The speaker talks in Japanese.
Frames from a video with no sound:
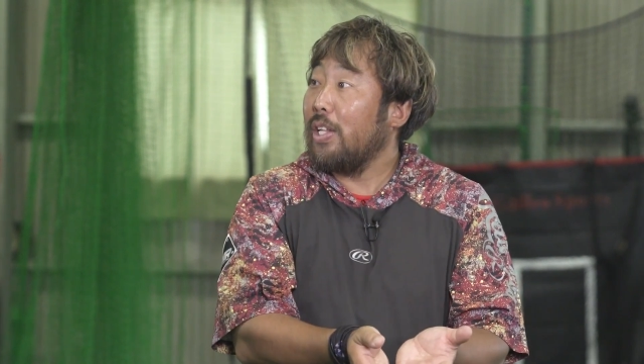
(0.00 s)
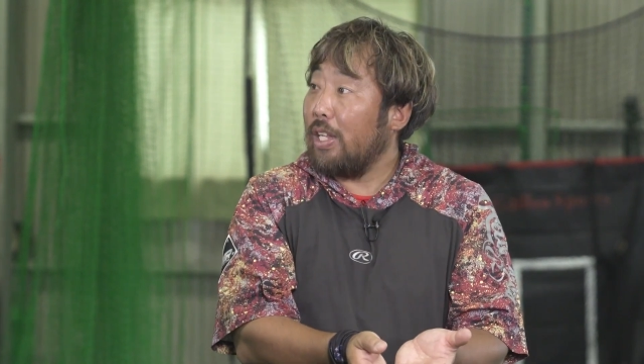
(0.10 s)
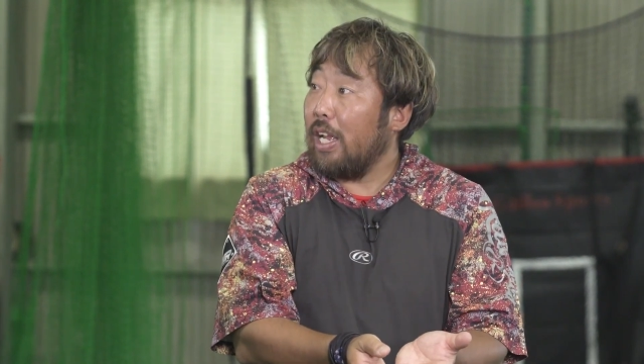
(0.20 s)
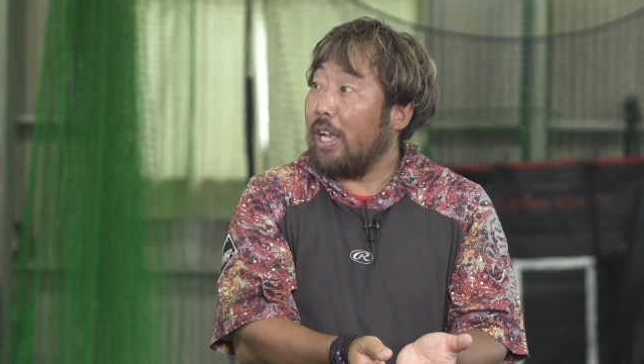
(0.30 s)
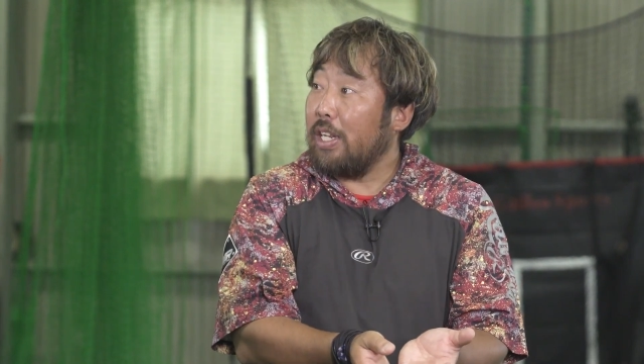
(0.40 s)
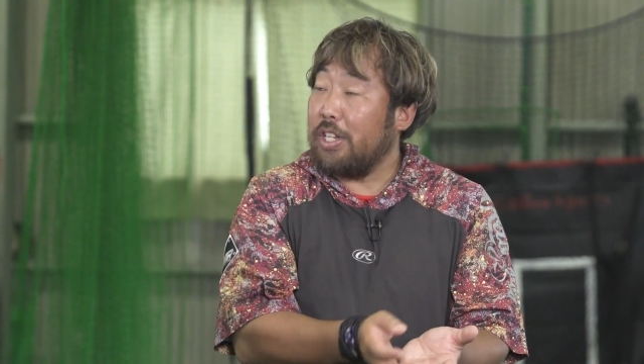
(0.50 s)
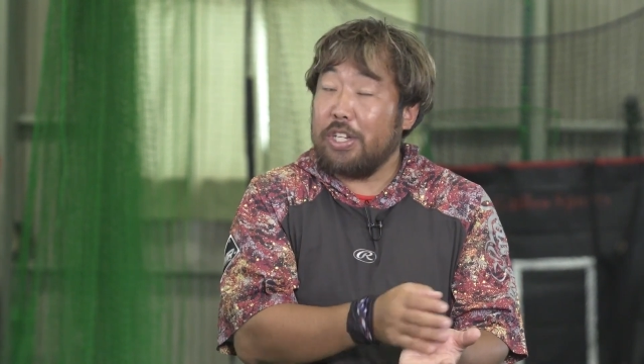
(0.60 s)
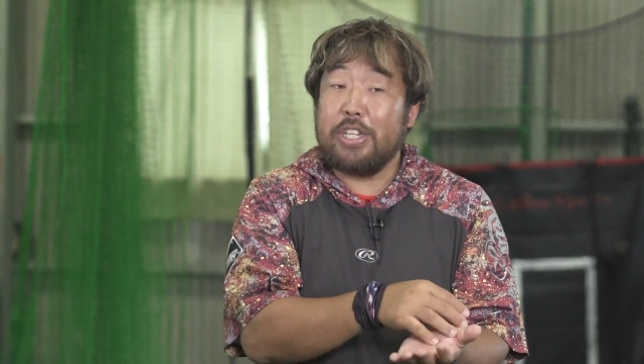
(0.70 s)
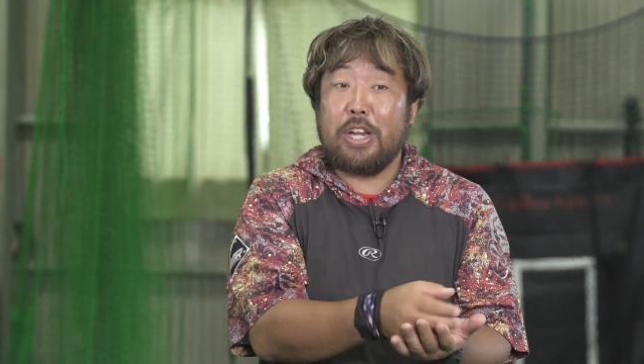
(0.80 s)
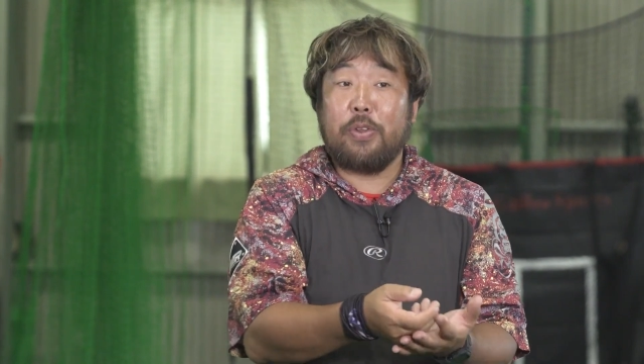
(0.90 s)
ね、
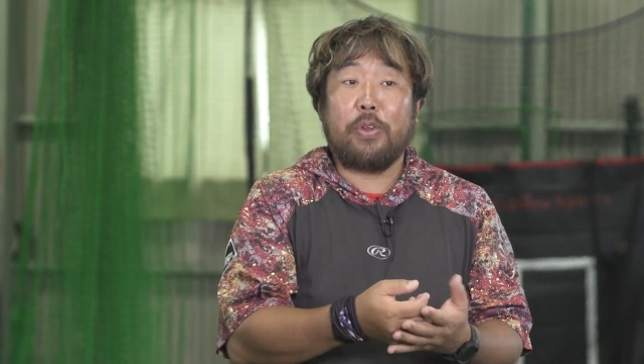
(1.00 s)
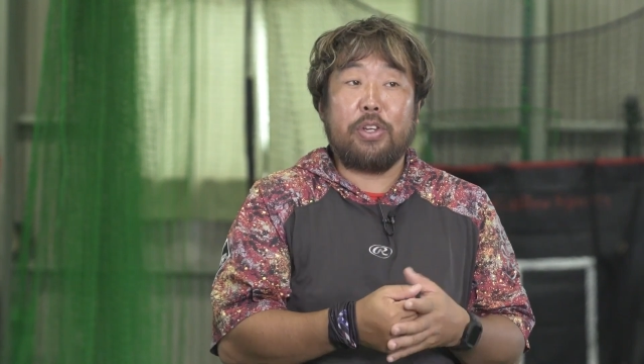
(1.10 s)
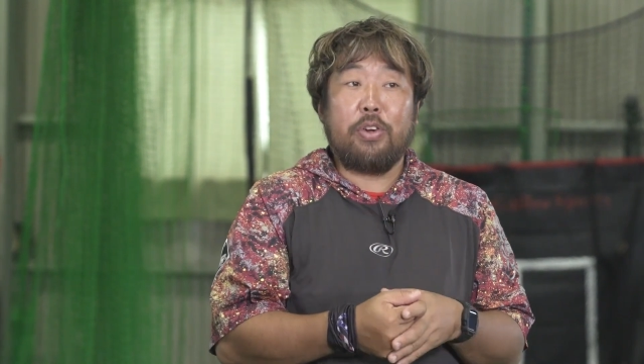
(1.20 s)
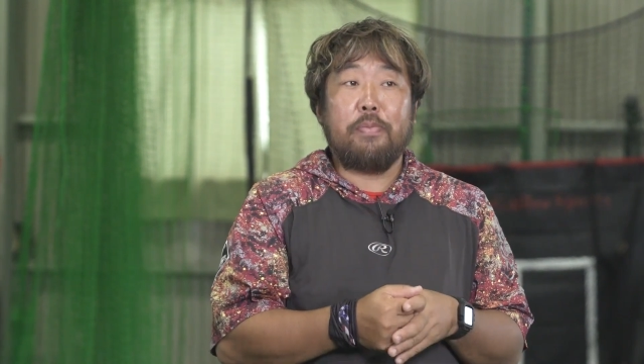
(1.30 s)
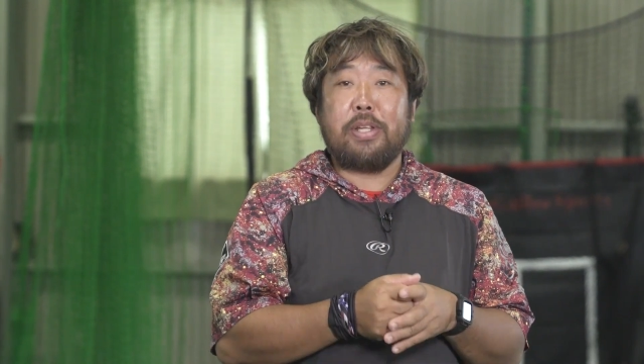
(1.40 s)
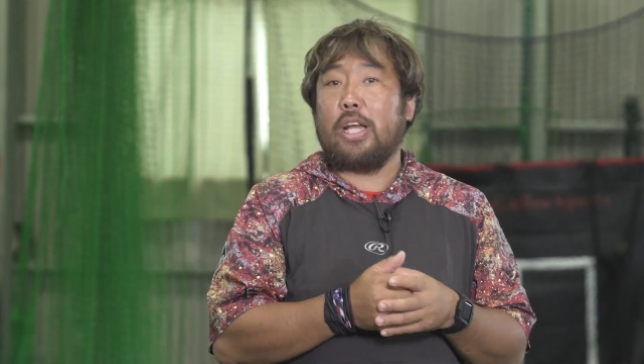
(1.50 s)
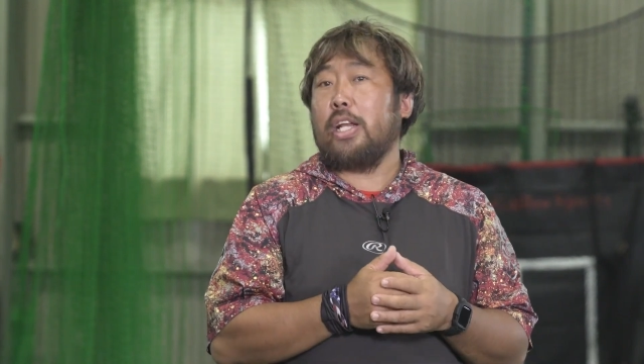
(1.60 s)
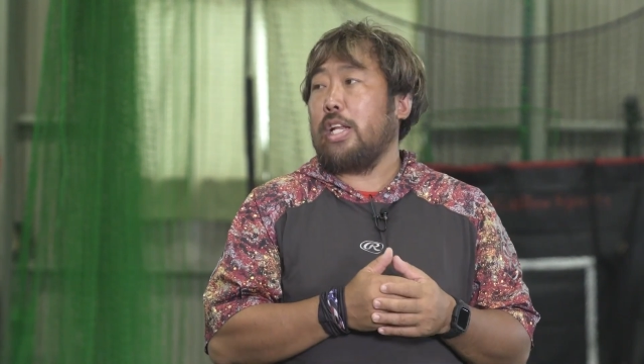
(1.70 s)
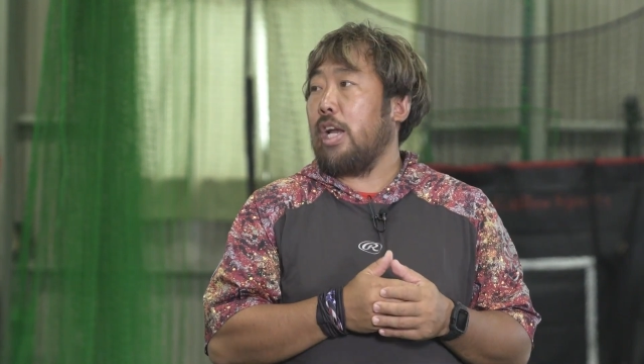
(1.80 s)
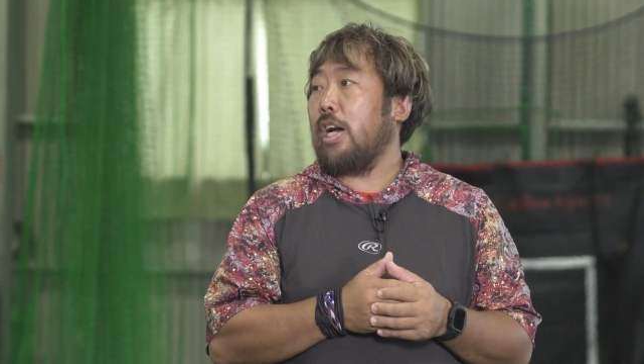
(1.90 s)
12年の時のみた
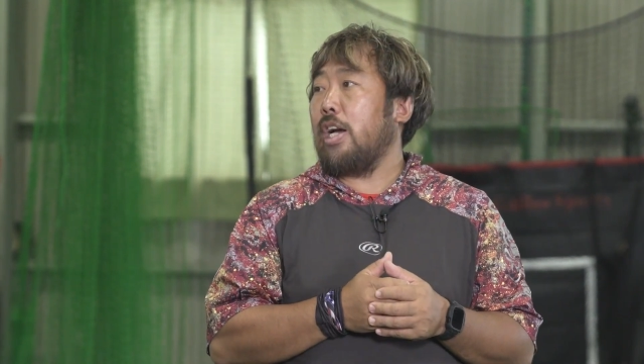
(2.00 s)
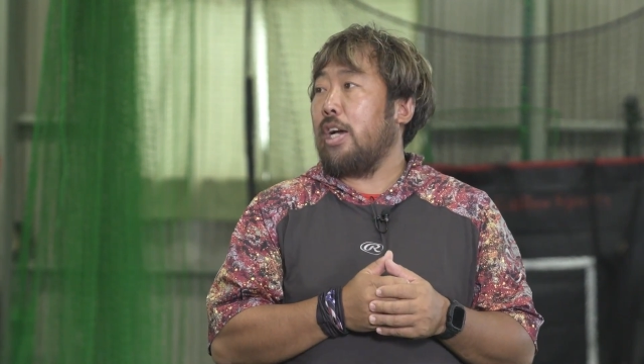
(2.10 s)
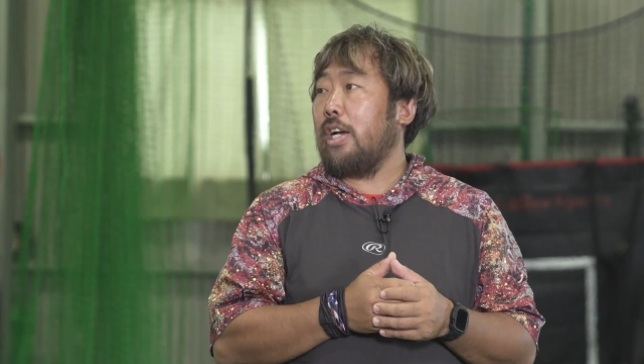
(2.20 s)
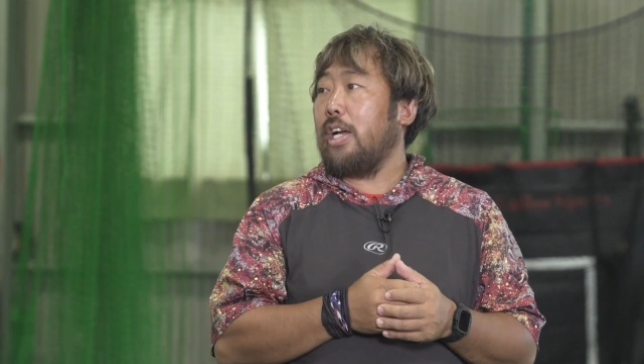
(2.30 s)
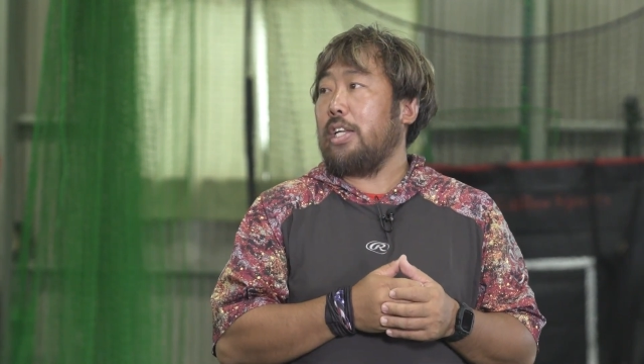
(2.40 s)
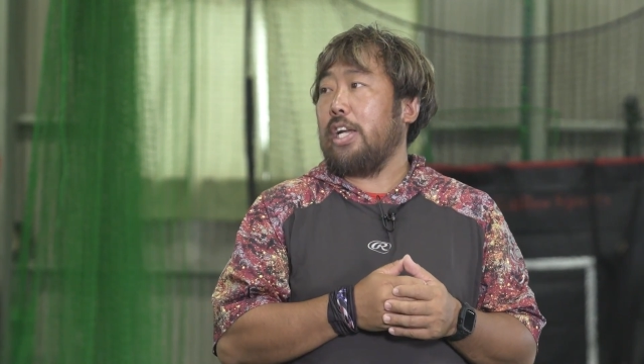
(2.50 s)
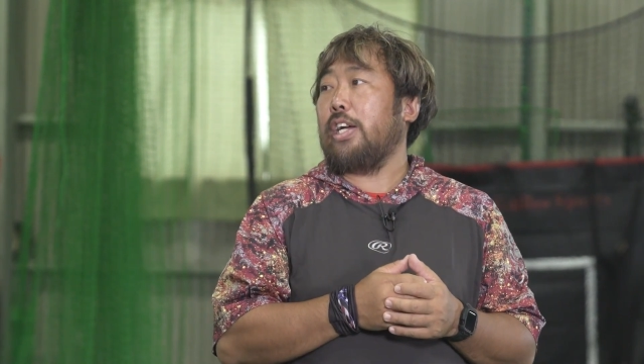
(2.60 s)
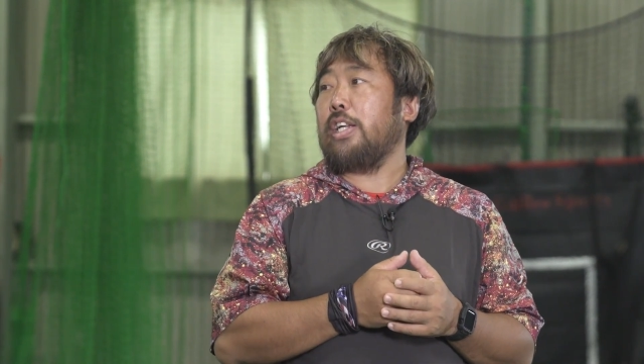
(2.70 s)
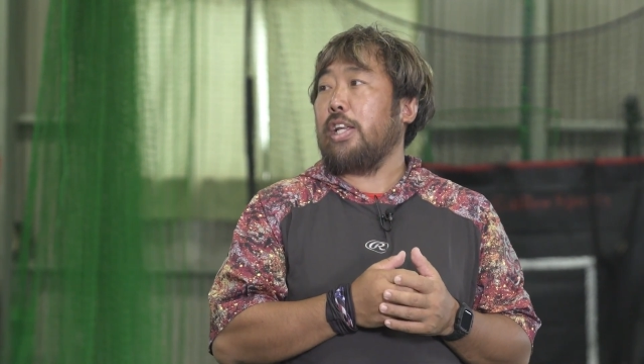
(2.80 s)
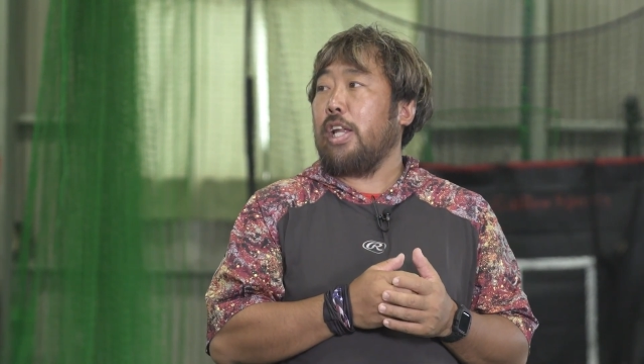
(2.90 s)
いな怪我がきっ
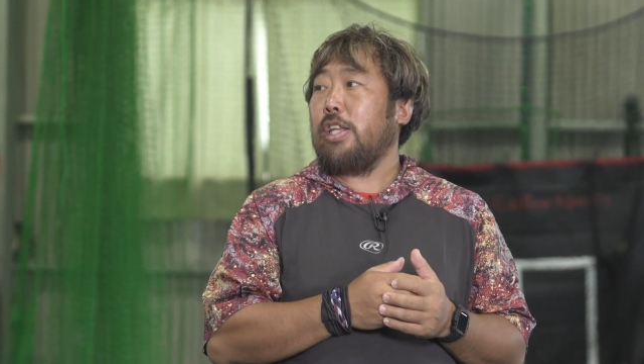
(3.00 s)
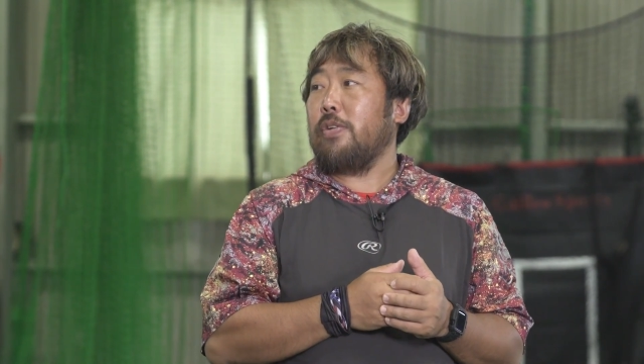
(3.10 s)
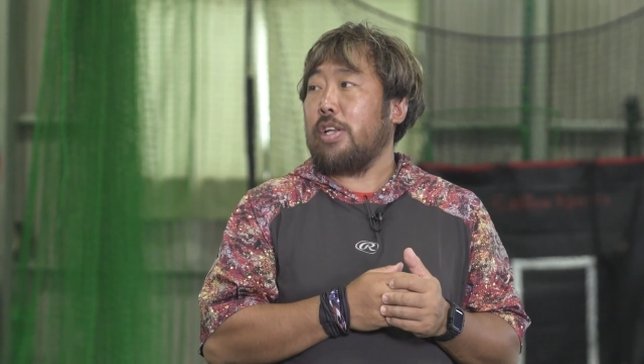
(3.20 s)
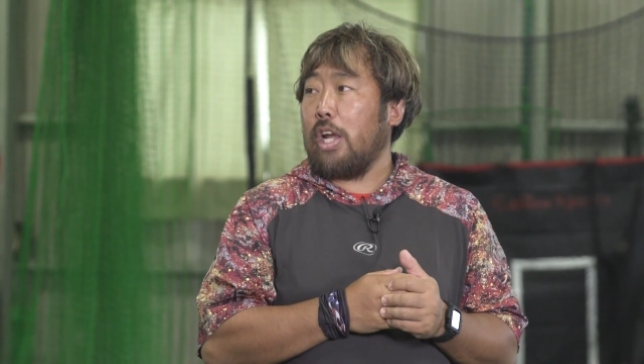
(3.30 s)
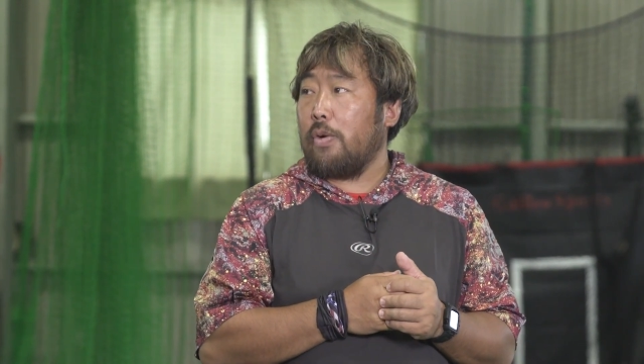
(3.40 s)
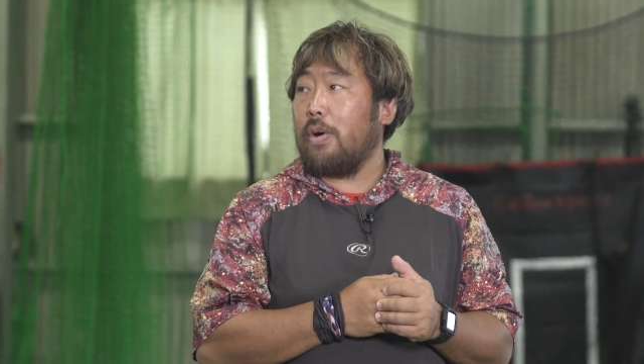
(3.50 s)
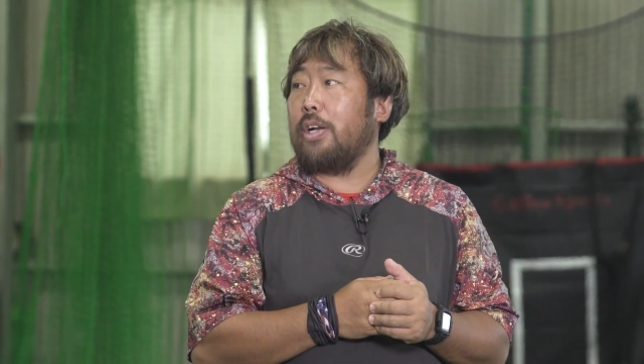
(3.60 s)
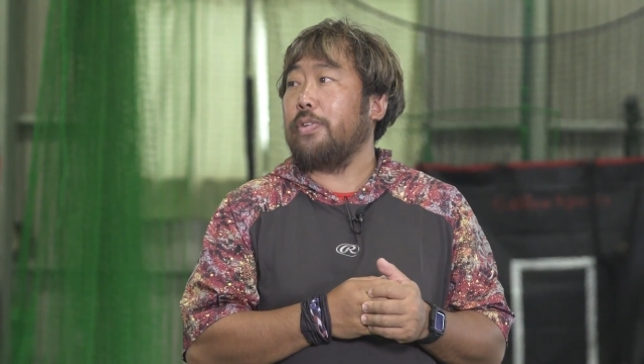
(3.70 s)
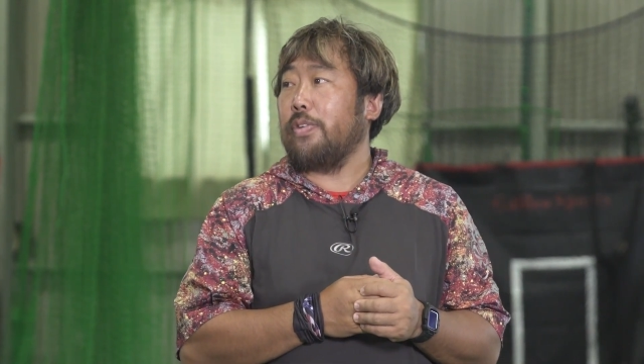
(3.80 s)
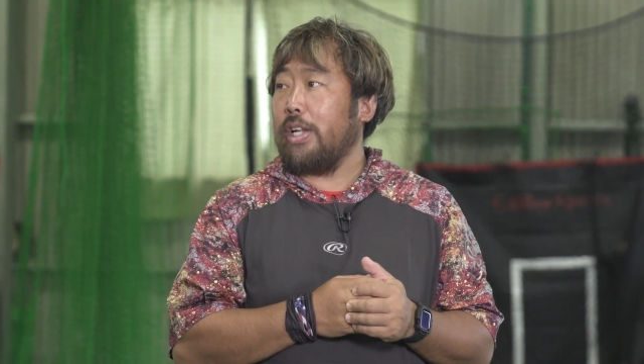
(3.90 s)
かけでっていうのは結構
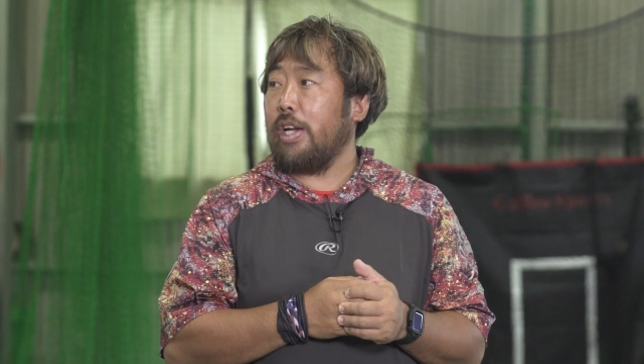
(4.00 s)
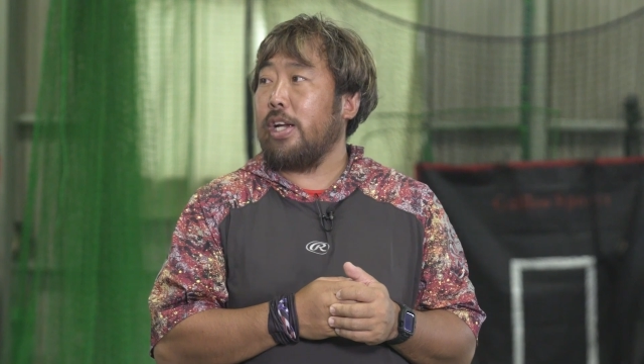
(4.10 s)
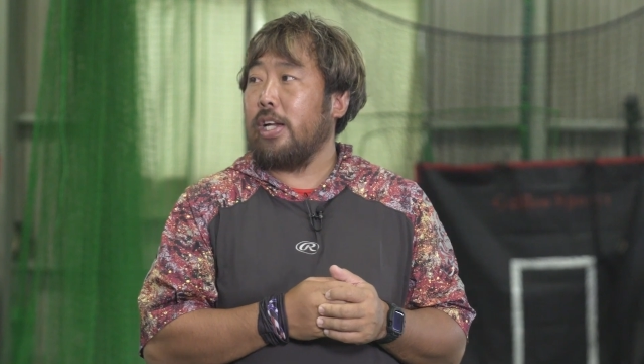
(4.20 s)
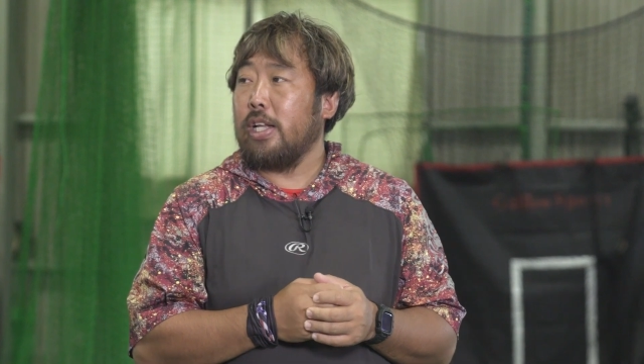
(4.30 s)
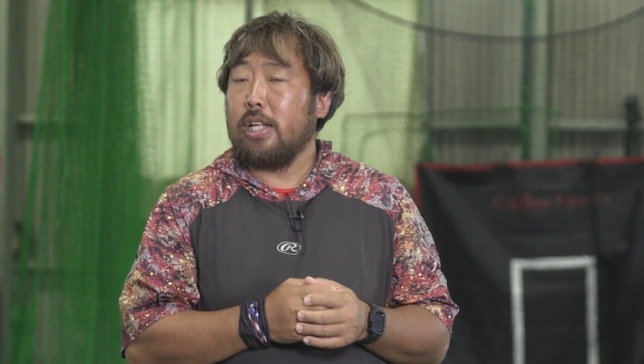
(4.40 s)
あるので。